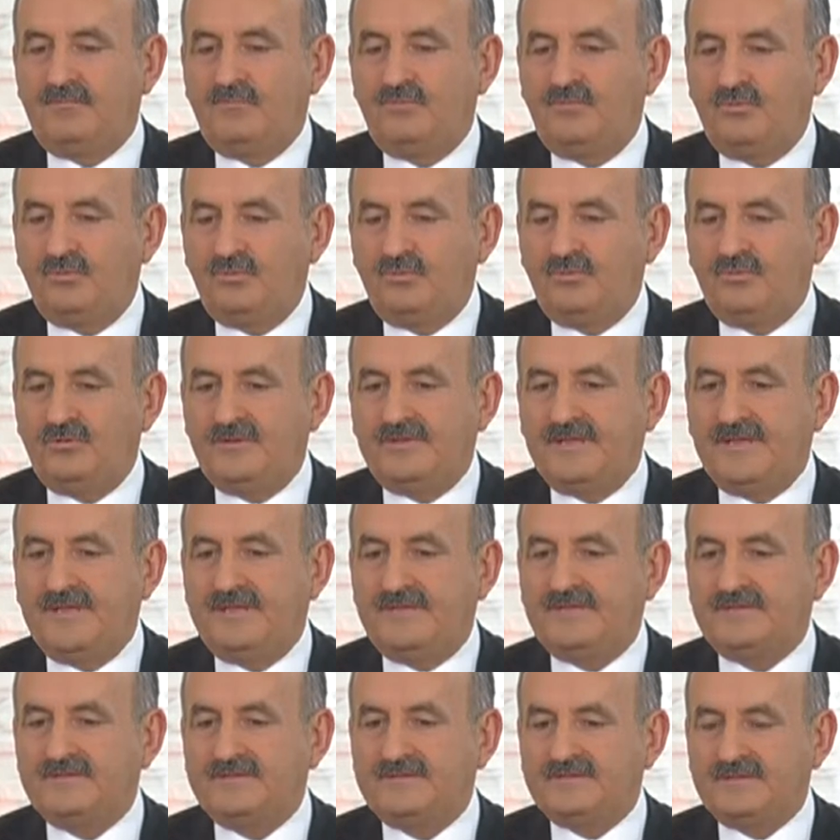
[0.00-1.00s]
Bu ülke
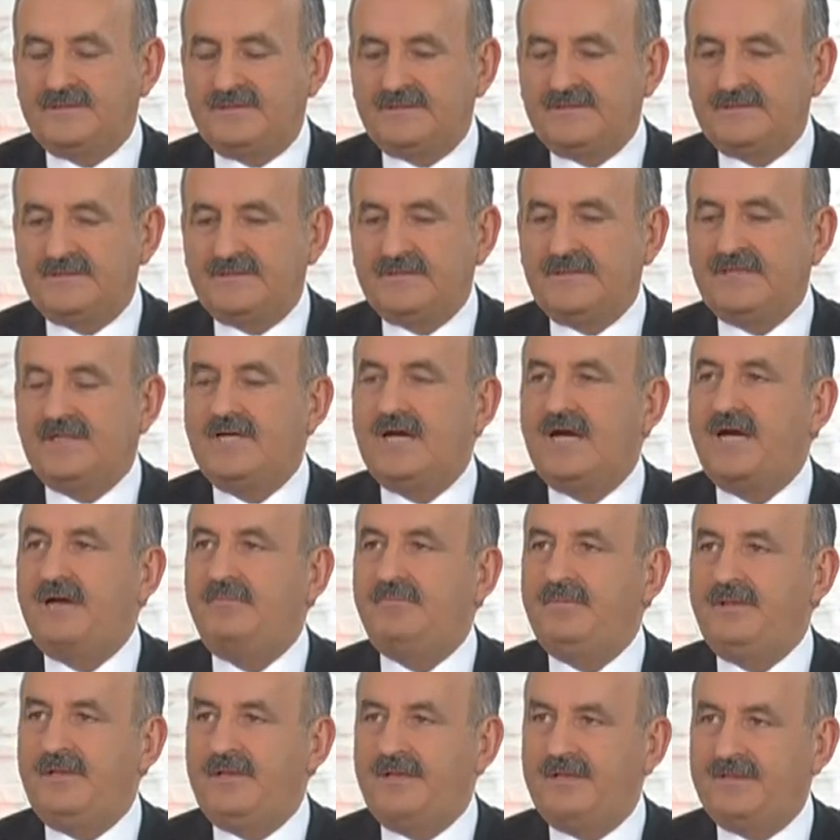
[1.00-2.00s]
insanının
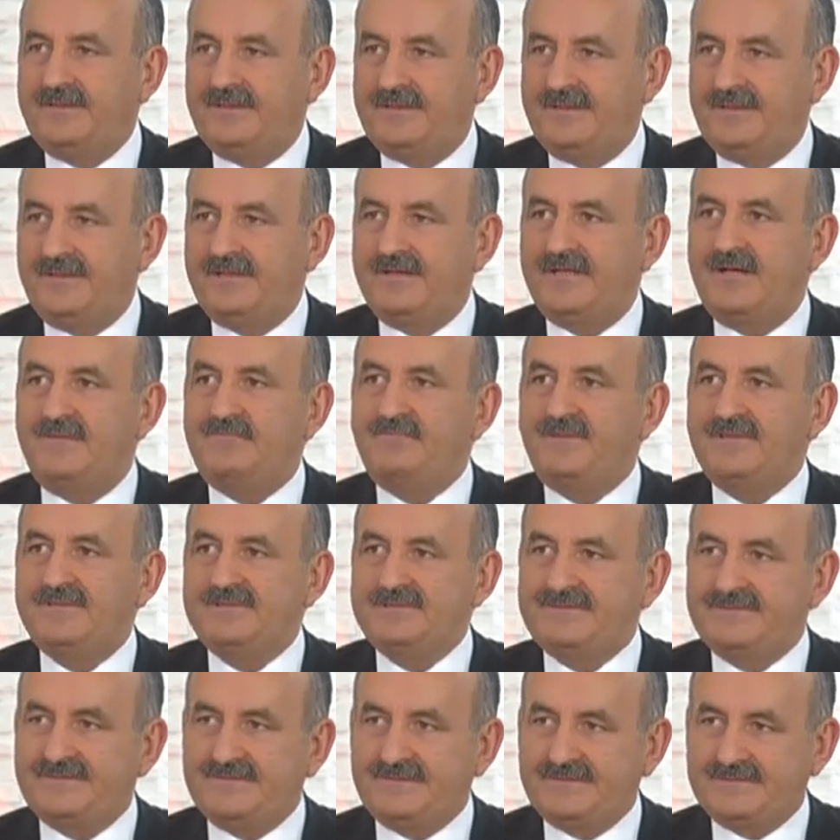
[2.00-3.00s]
kabiliyeti,
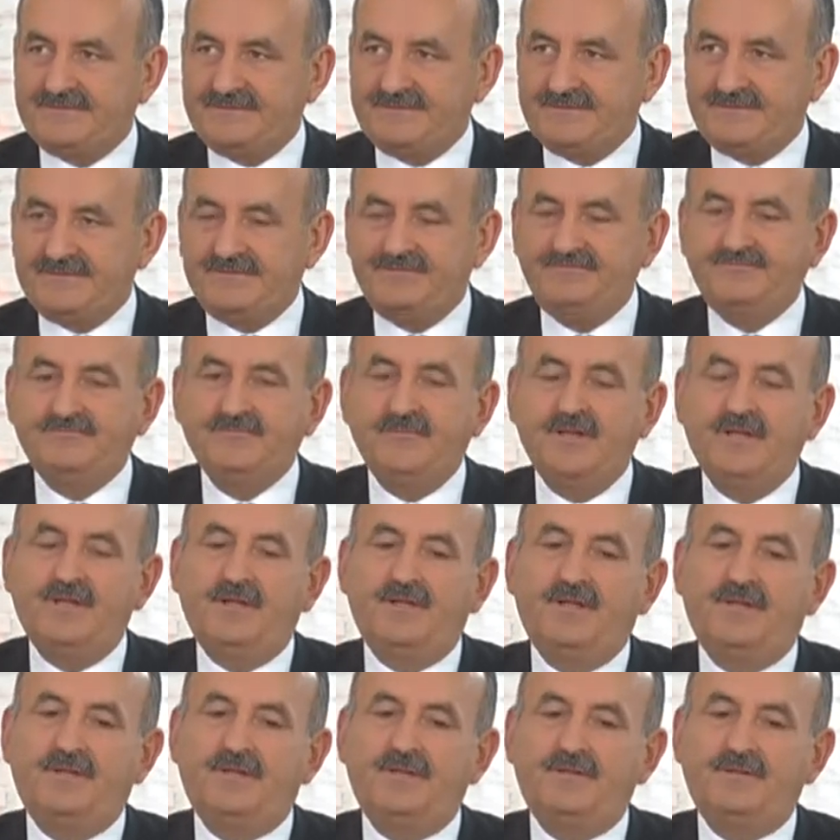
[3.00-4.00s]
kapasitesi,
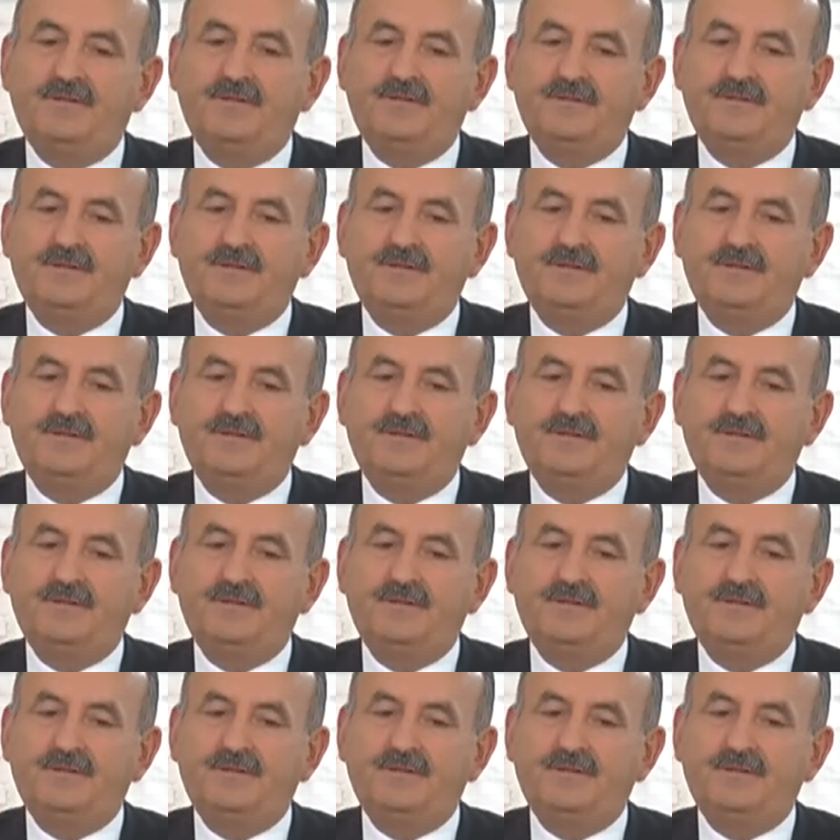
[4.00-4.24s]
e,